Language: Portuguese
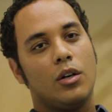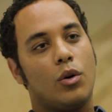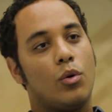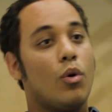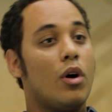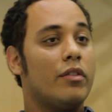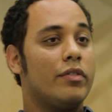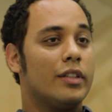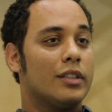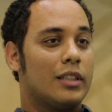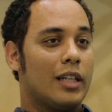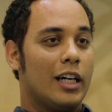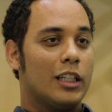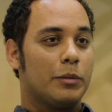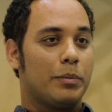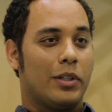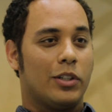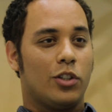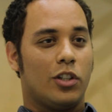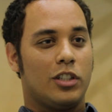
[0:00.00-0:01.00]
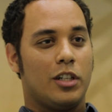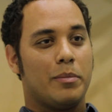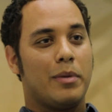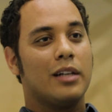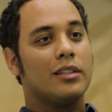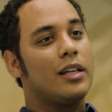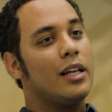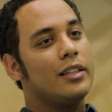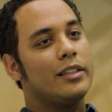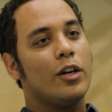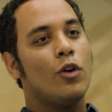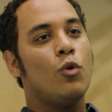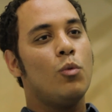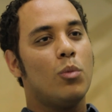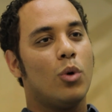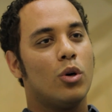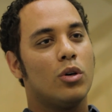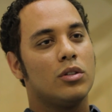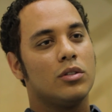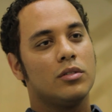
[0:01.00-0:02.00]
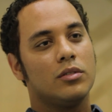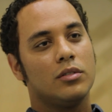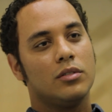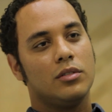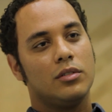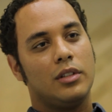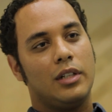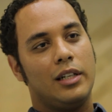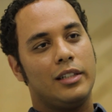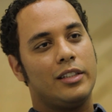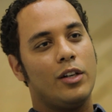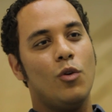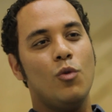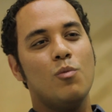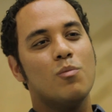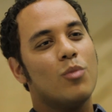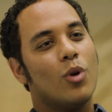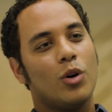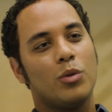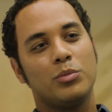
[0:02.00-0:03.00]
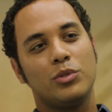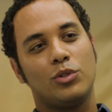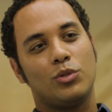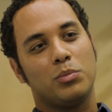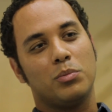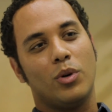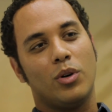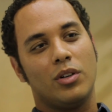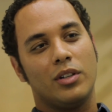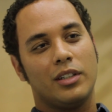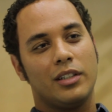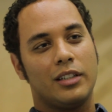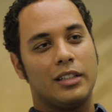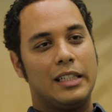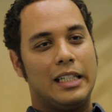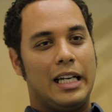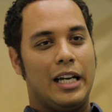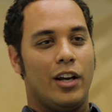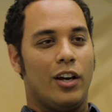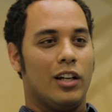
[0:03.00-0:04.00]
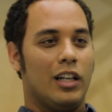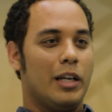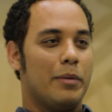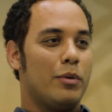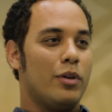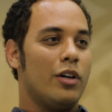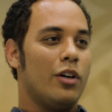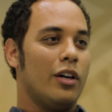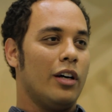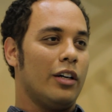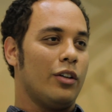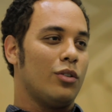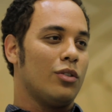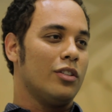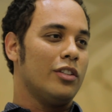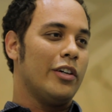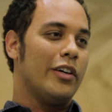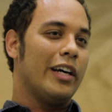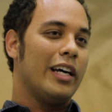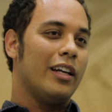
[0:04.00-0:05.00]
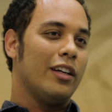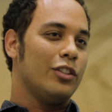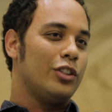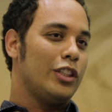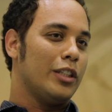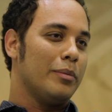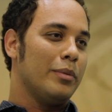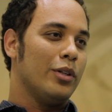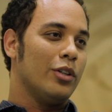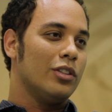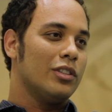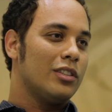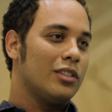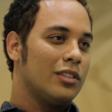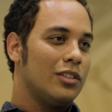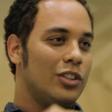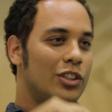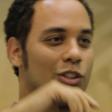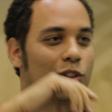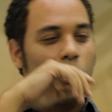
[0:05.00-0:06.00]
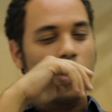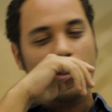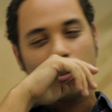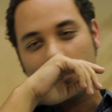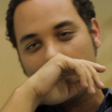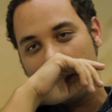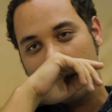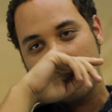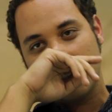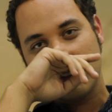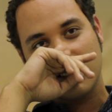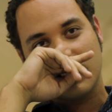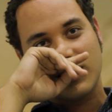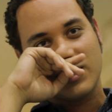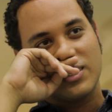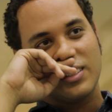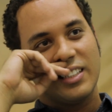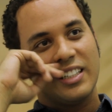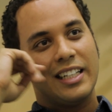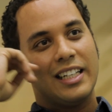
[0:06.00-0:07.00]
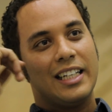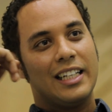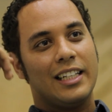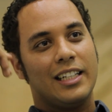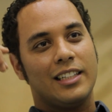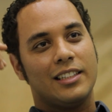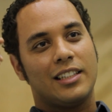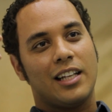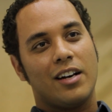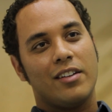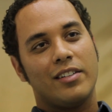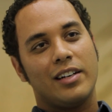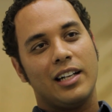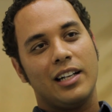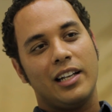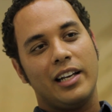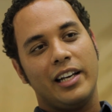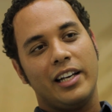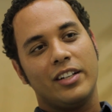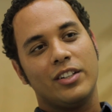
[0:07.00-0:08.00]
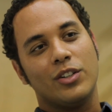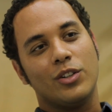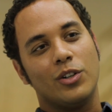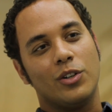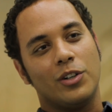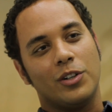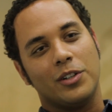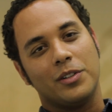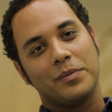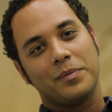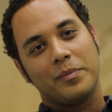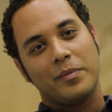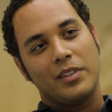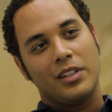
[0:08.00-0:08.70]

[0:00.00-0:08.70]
com a vantagem para o Jorge Amado que ele tem um humor, ele tem um humor muito bom. Eu lembro eu, eu, quando eu, eu, tinha meus 18 anos e estava lendo,